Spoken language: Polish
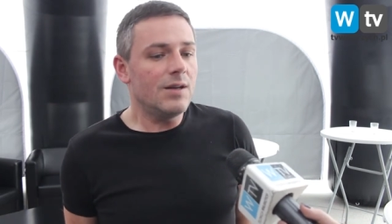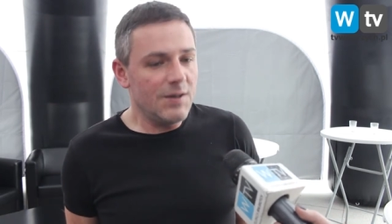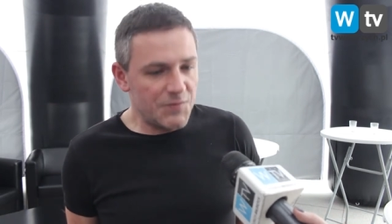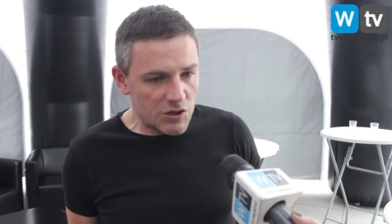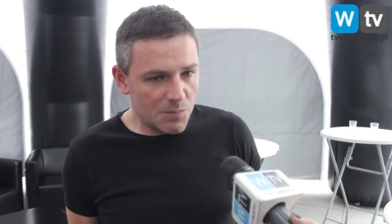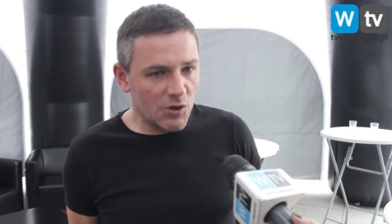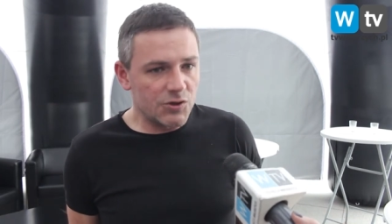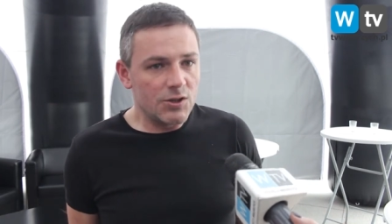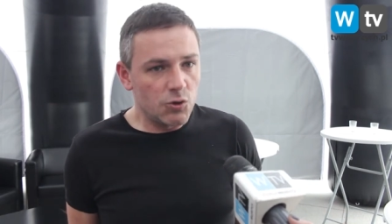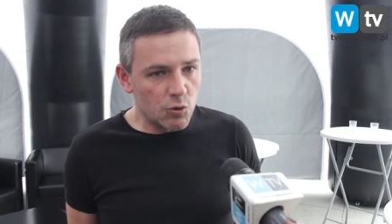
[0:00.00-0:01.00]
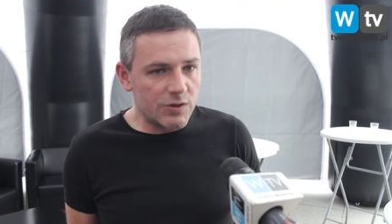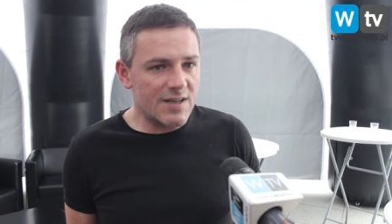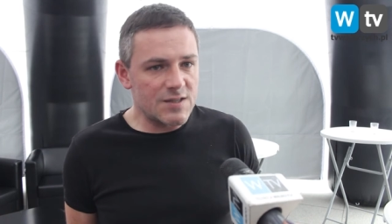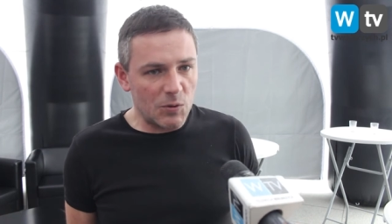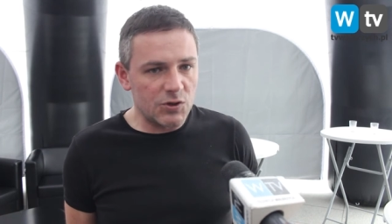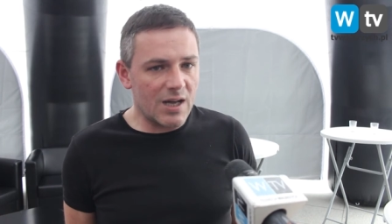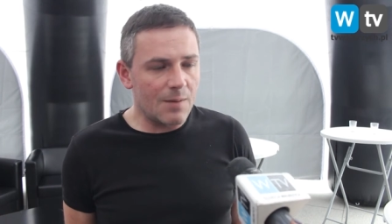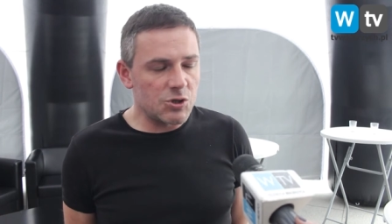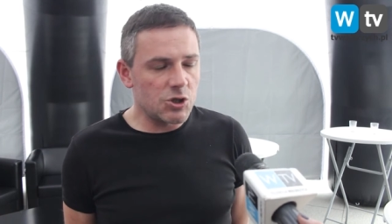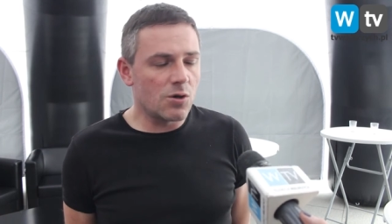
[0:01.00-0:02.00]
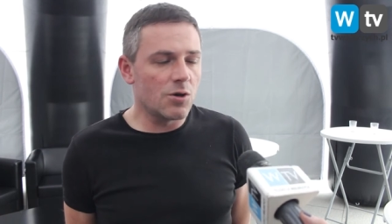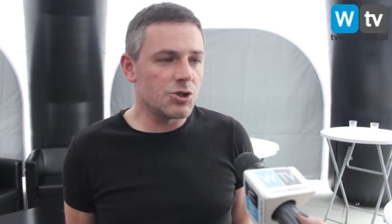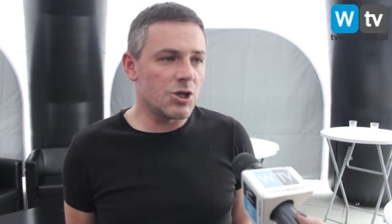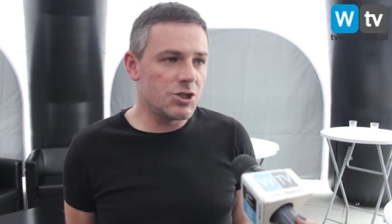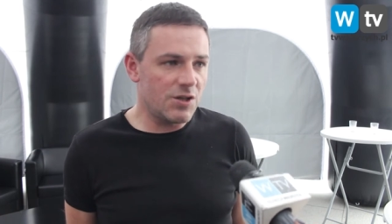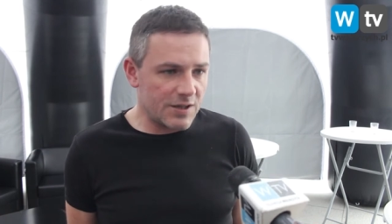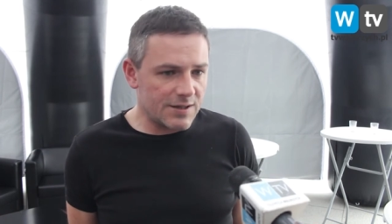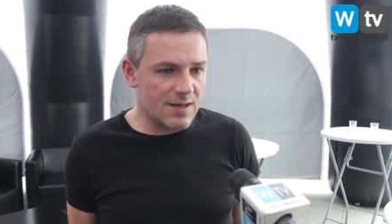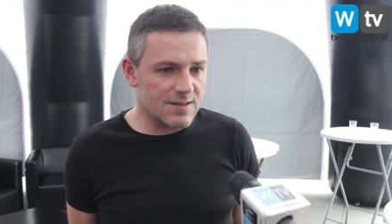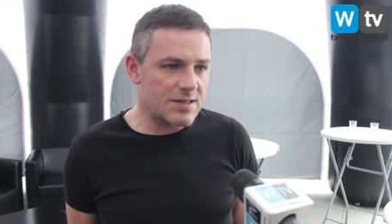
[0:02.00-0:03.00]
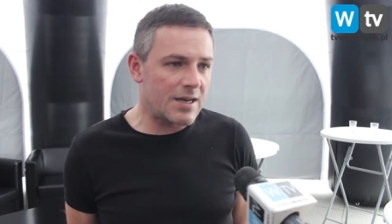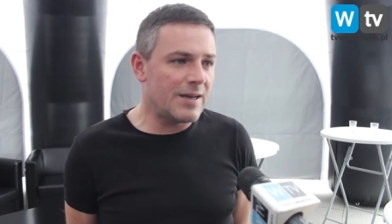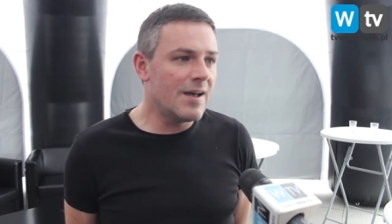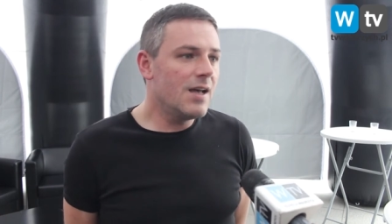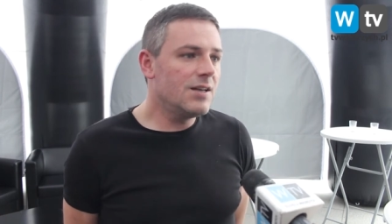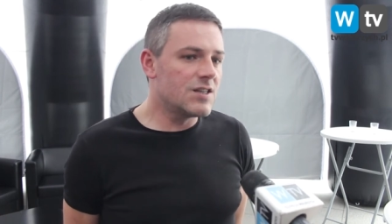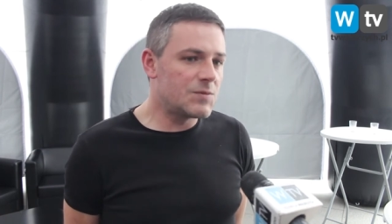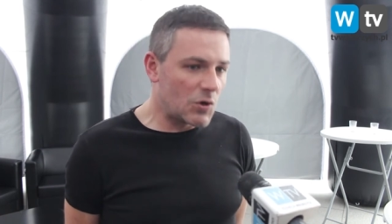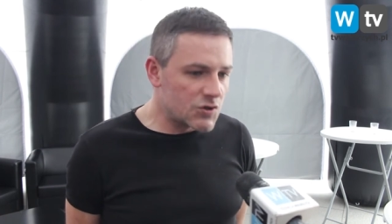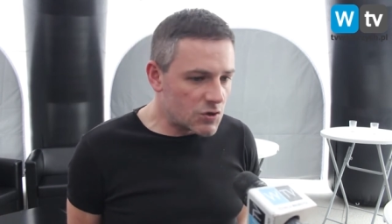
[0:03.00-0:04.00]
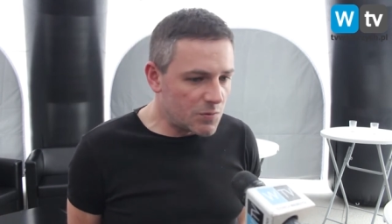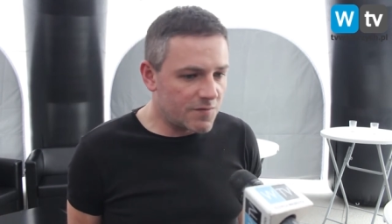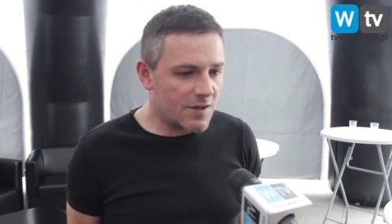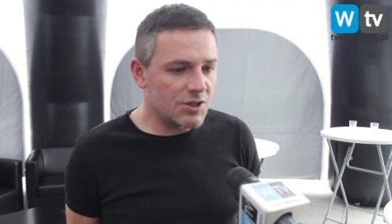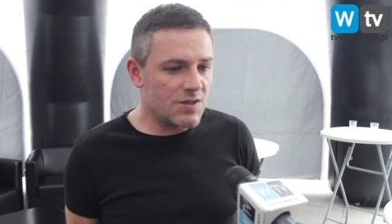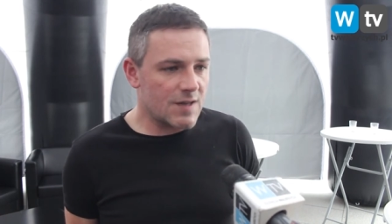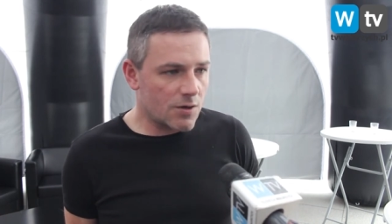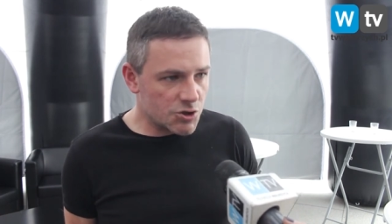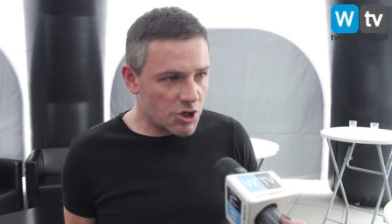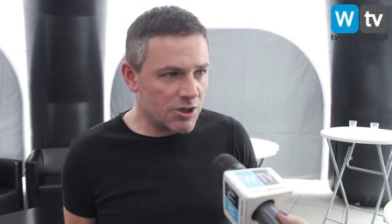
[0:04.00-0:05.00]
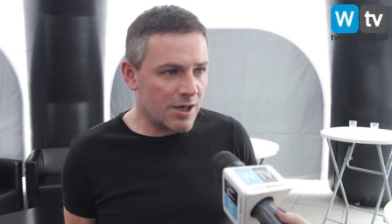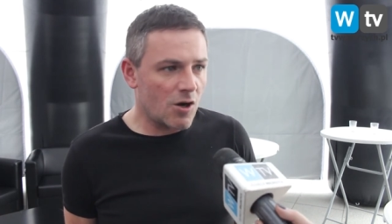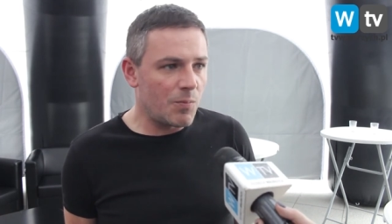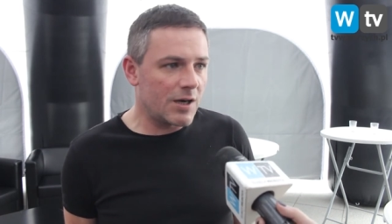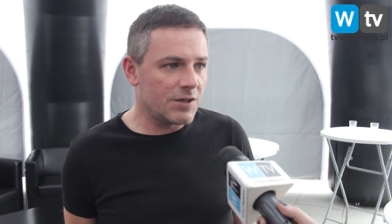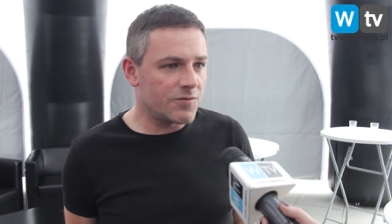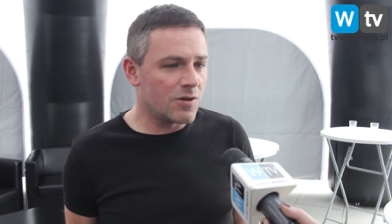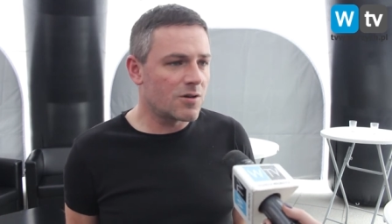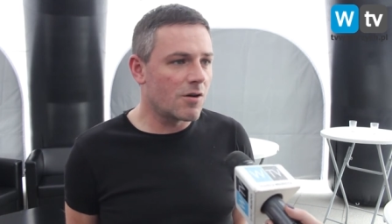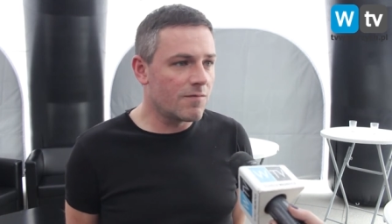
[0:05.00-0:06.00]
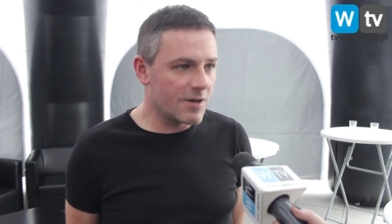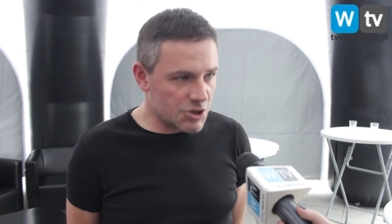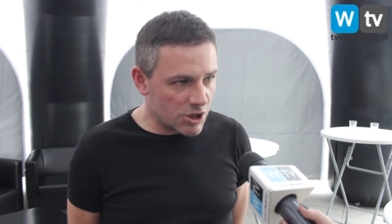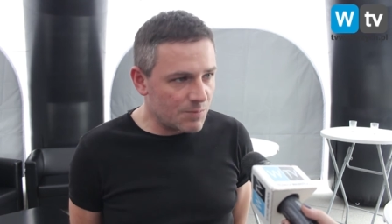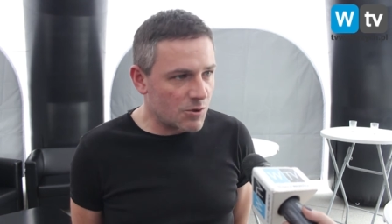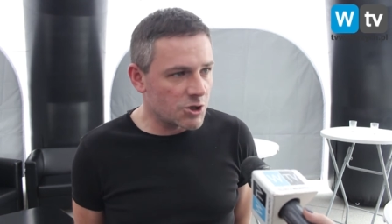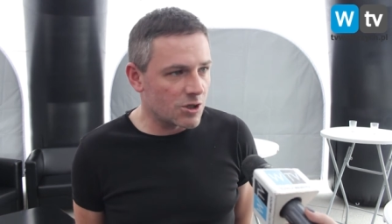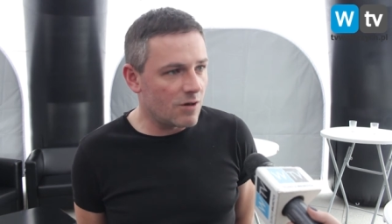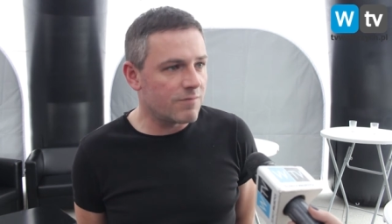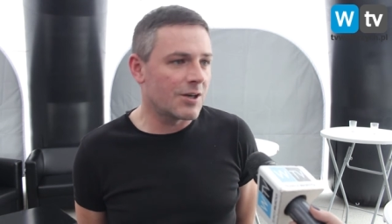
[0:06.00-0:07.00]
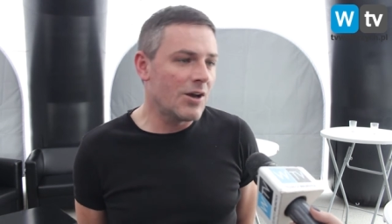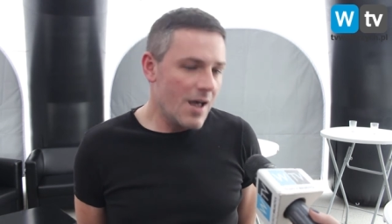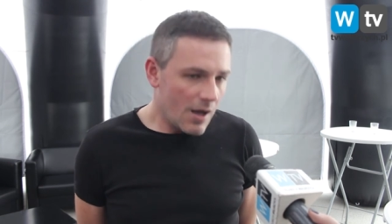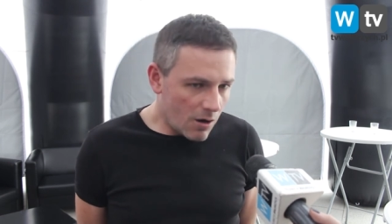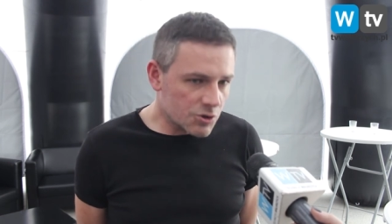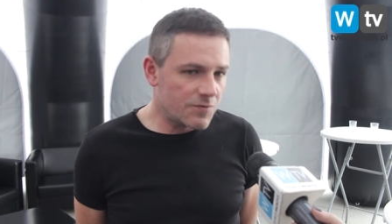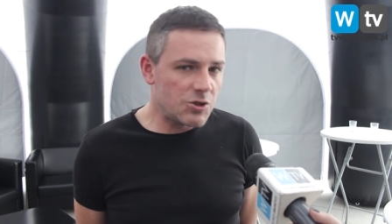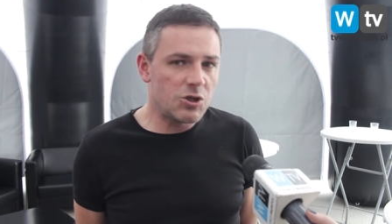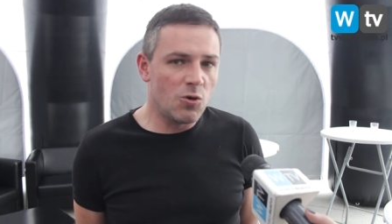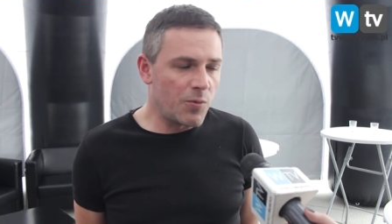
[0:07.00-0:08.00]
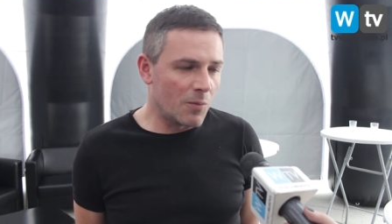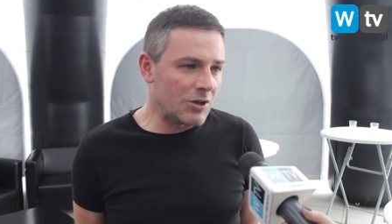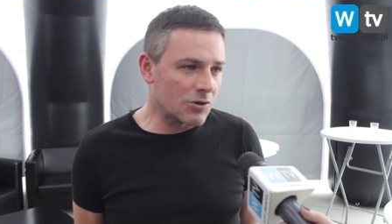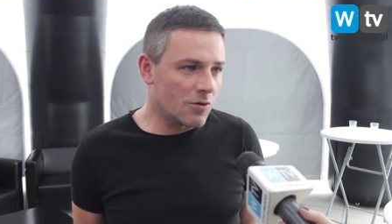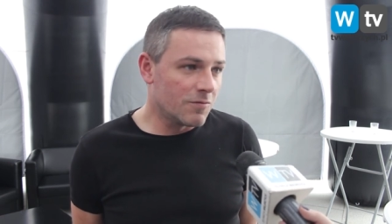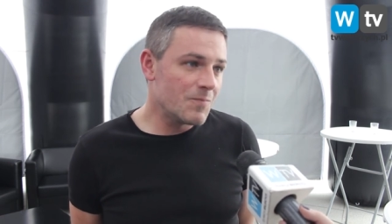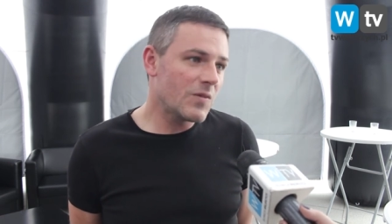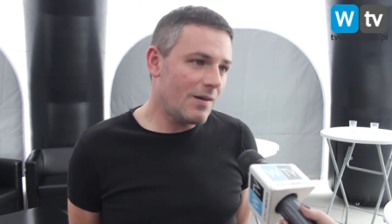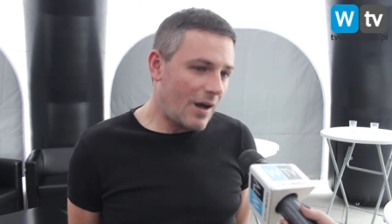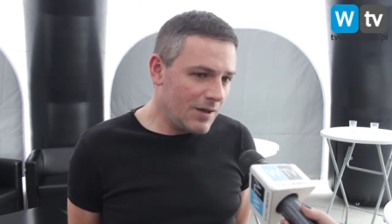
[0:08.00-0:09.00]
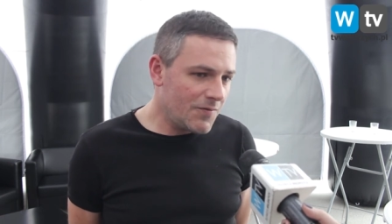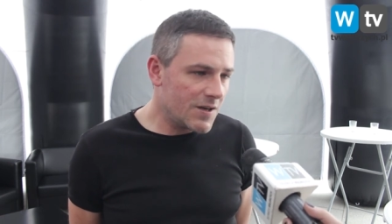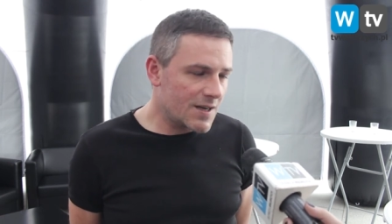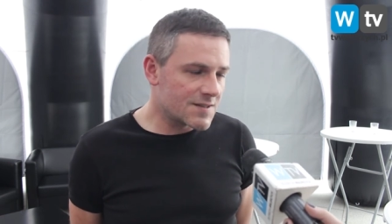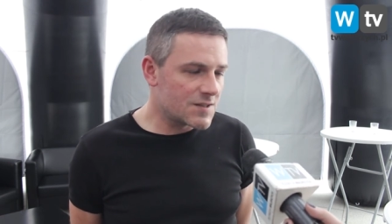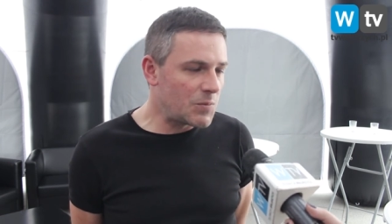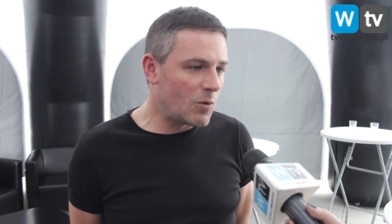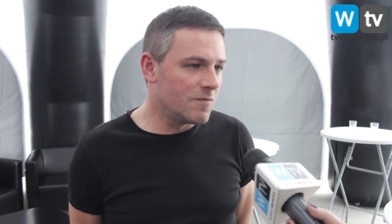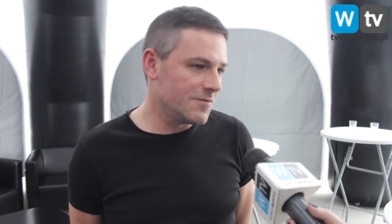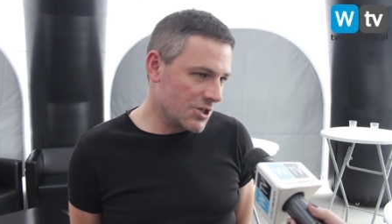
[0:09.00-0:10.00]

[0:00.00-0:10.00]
I w sobotę tutaj spotykamy się o godzinie 19. Jest podsumowanie, zakończenie kopalni folkloru, wręczenie podziękowań, oczywiście upominków i wyjazd zespołu w